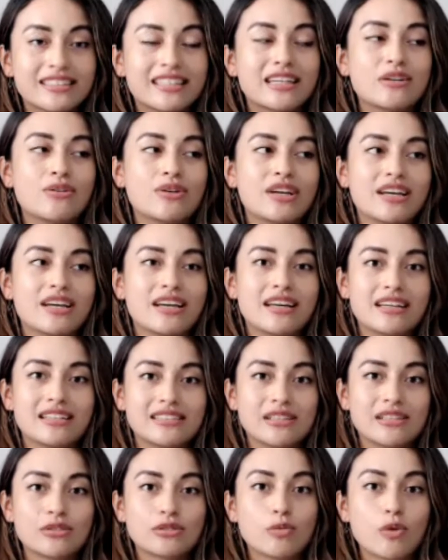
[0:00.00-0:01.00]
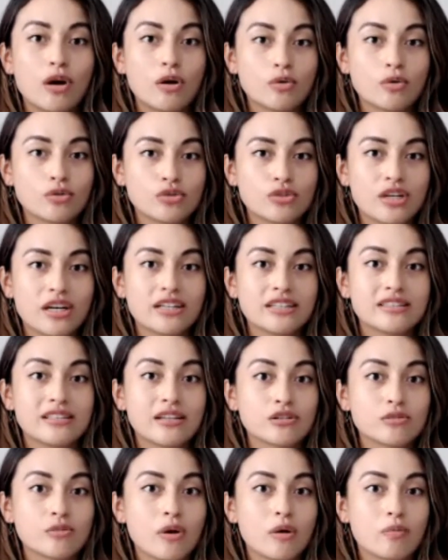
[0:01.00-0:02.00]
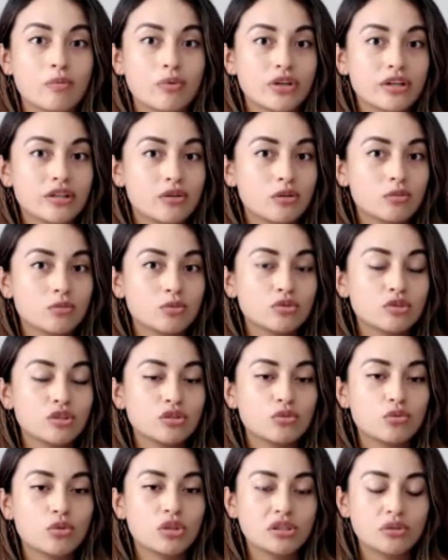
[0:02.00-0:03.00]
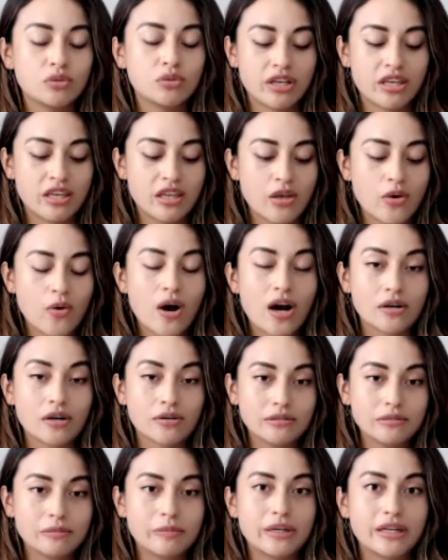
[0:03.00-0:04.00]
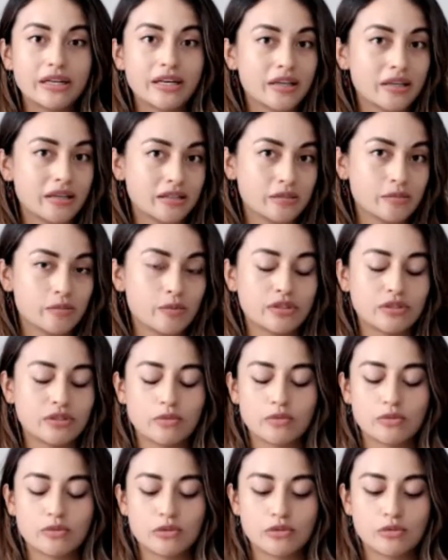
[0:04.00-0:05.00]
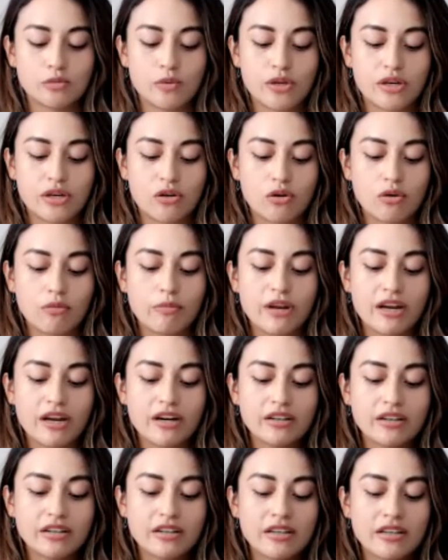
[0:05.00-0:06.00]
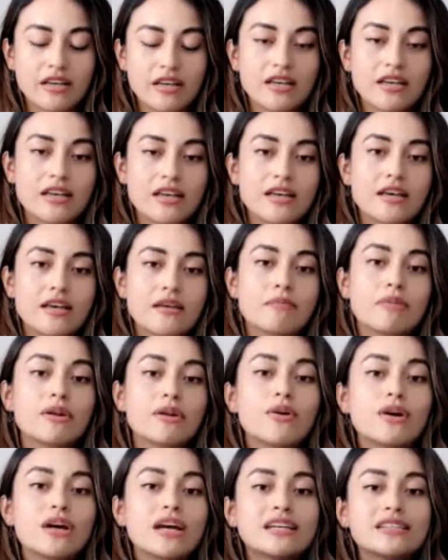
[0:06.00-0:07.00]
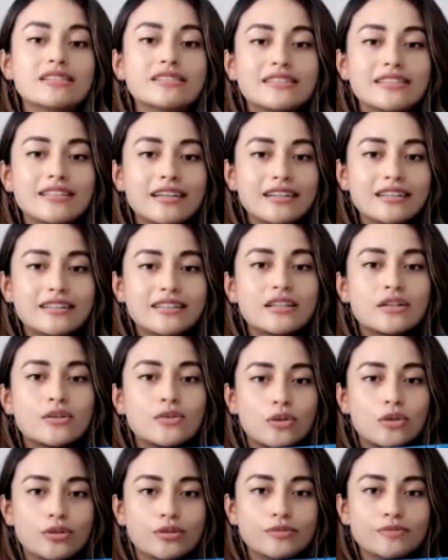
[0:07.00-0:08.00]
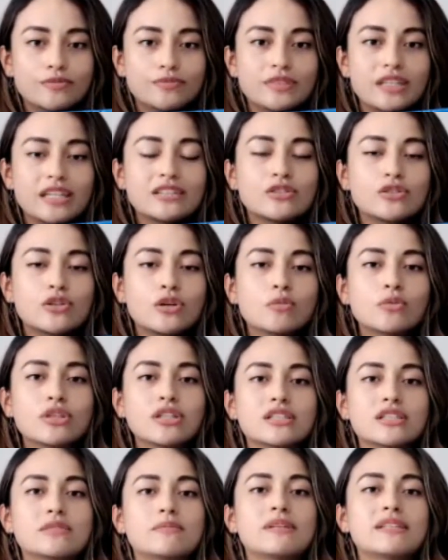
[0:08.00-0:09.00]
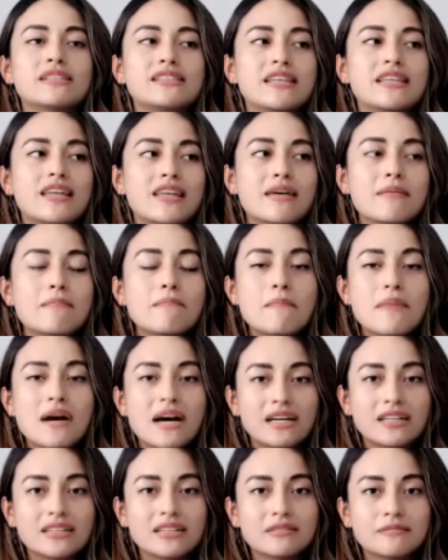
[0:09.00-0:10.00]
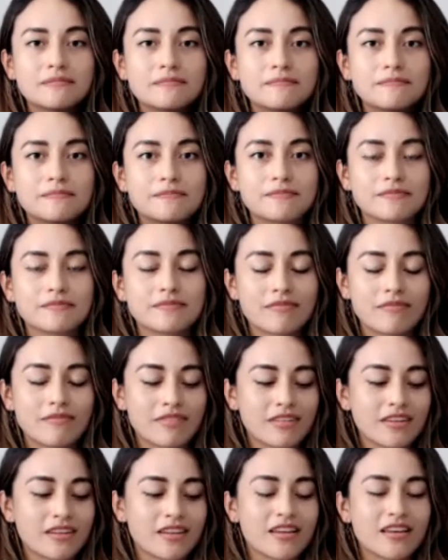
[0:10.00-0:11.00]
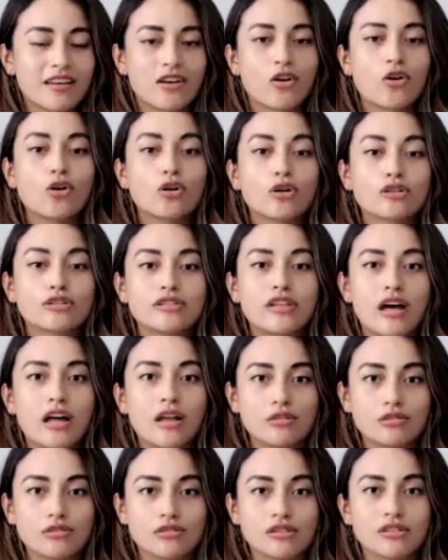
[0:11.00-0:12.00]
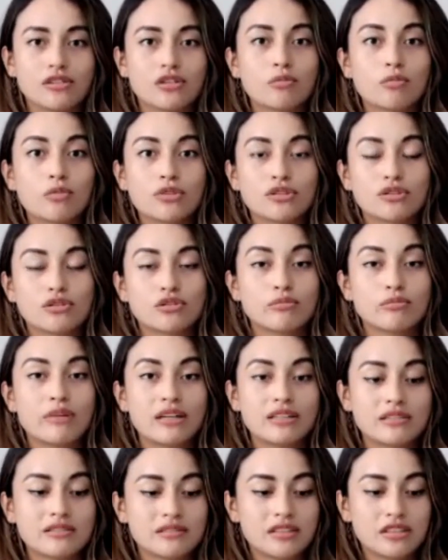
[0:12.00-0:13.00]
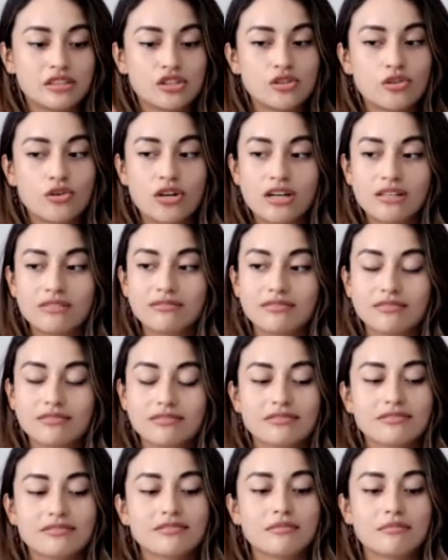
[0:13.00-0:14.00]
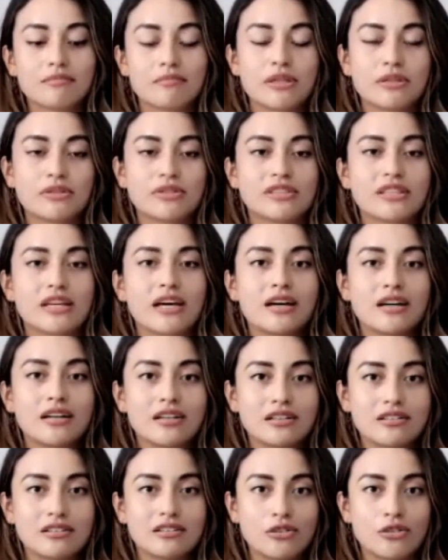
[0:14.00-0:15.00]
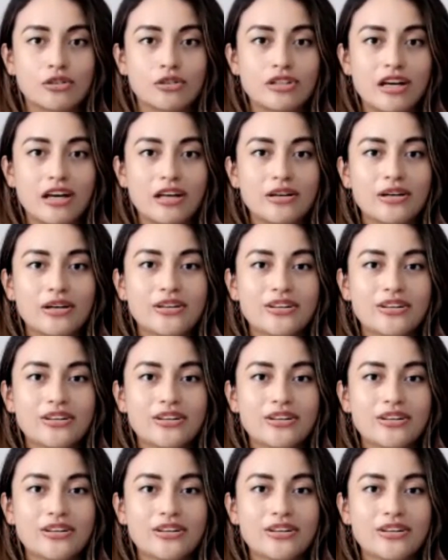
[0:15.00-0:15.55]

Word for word: Creo que los voy a buscar y se los voy a poner como un titulito aquí debajo para que después los puedan comprar. Pero este artículo es como una especie de mat cortado, ¿sí? Como esos mat de yoga, pero está cortado.